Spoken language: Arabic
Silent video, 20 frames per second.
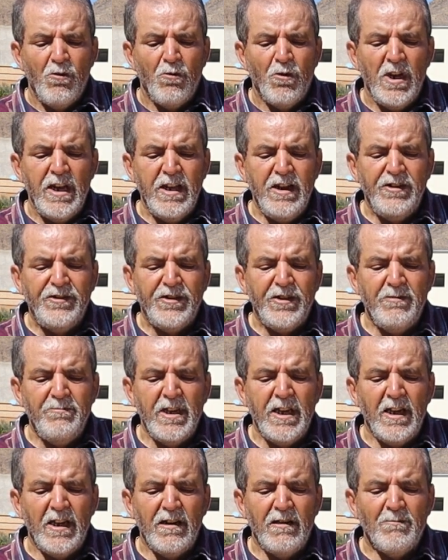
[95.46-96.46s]
وليس
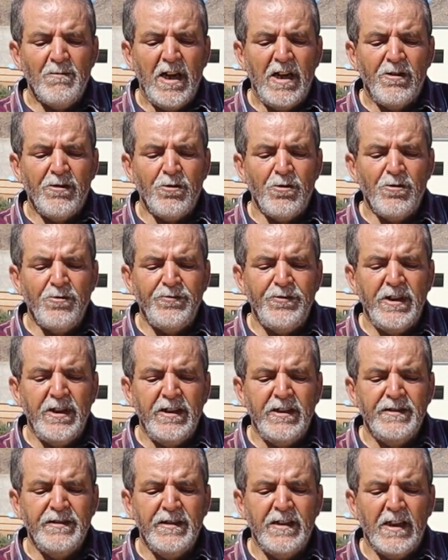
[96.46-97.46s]
من المعروف
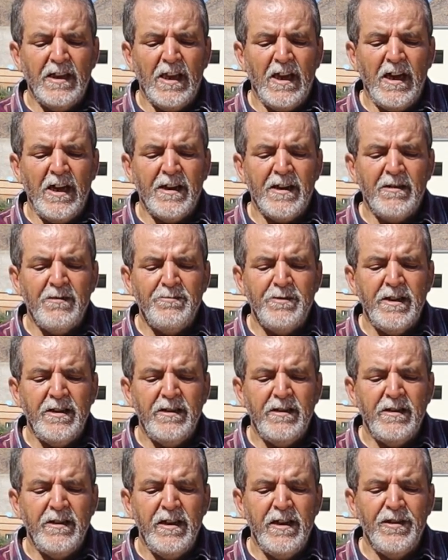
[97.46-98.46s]
عند العرب